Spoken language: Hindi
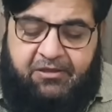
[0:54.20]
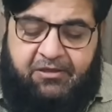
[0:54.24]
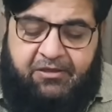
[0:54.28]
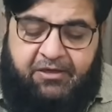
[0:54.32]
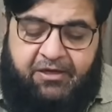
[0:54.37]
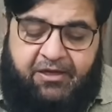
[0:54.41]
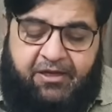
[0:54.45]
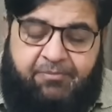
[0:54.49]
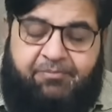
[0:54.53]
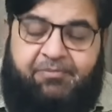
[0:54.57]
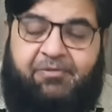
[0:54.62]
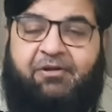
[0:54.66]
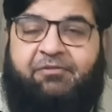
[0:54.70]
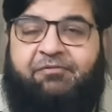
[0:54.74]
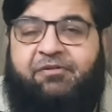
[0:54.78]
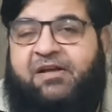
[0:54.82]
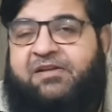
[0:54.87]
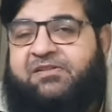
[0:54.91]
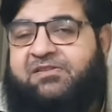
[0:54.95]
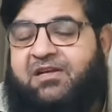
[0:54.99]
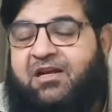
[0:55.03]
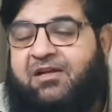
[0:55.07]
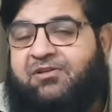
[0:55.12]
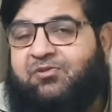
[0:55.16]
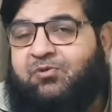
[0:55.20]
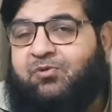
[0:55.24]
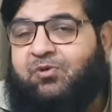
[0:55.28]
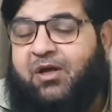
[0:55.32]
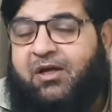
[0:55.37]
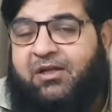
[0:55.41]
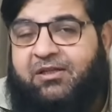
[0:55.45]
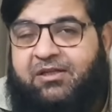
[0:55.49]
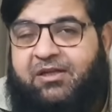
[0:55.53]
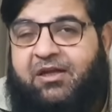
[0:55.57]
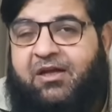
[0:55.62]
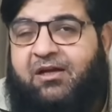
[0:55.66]
ने अपना फ़ैसला
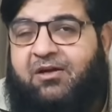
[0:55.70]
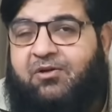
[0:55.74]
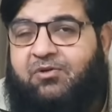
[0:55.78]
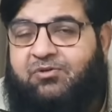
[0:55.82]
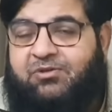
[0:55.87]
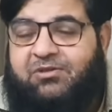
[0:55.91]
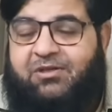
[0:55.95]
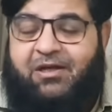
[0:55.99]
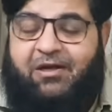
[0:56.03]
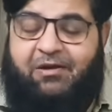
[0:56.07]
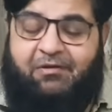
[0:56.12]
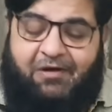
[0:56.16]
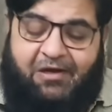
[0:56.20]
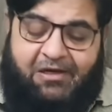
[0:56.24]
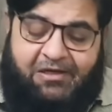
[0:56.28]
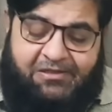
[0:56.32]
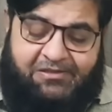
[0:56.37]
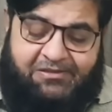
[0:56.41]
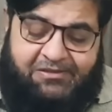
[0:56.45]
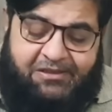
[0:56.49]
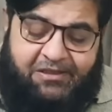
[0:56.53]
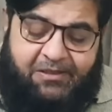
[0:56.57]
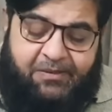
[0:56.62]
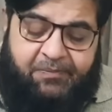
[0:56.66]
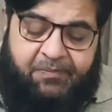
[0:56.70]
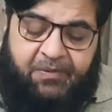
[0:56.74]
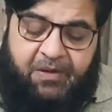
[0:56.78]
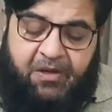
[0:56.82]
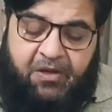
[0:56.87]
सुना दिया उसके हवाले से